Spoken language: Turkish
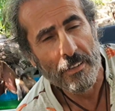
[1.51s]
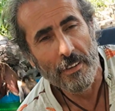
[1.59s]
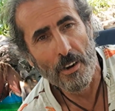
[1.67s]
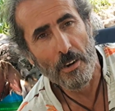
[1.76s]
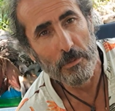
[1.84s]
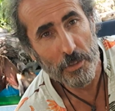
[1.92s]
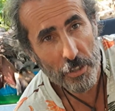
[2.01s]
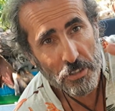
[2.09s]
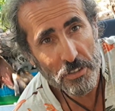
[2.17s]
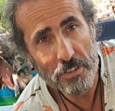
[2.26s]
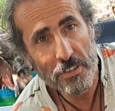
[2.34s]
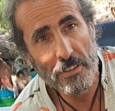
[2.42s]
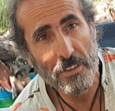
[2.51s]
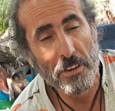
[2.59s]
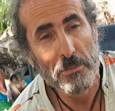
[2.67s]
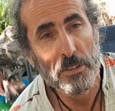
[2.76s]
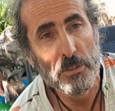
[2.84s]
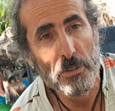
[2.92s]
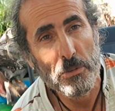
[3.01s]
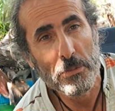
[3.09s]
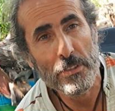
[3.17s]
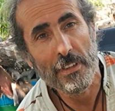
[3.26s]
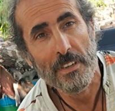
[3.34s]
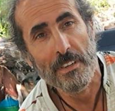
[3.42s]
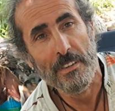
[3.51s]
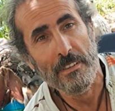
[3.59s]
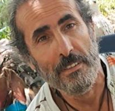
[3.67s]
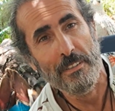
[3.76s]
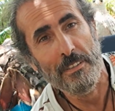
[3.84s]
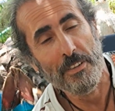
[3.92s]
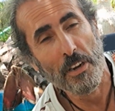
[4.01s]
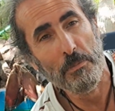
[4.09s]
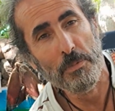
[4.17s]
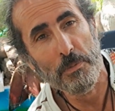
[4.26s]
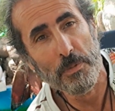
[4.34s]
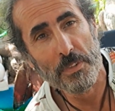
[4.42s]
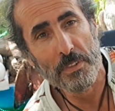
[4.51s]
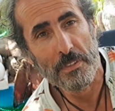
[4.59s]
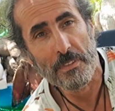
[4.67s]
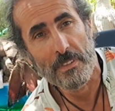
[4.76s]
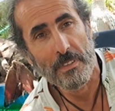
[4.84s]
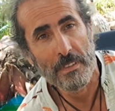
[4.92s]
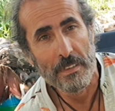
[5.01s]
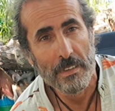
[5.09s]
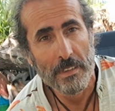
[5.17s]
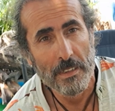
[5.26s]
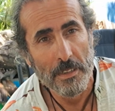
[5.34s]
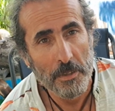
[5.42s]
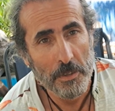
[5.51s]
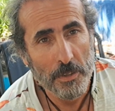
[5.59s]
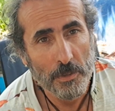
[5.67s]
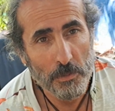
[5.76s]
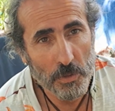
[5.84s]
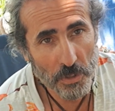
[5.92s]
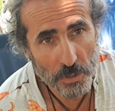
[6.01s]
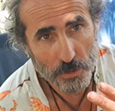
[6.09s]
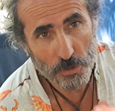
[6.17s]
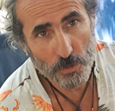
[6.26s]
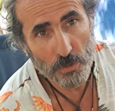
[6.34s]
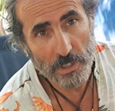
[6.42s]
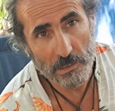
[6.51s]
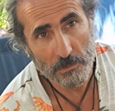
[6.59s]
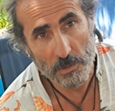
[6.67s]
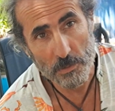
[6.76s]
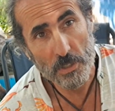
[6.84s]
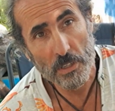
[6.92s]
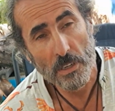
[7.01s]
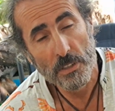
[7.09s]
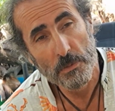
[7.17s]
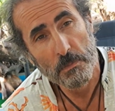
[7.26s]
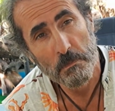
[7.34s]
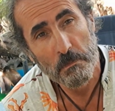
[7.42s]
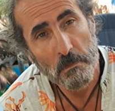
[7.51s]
Abi ne rızıklar veriyor bize Rabbimiz. Bunlara şükretmemiz lazım.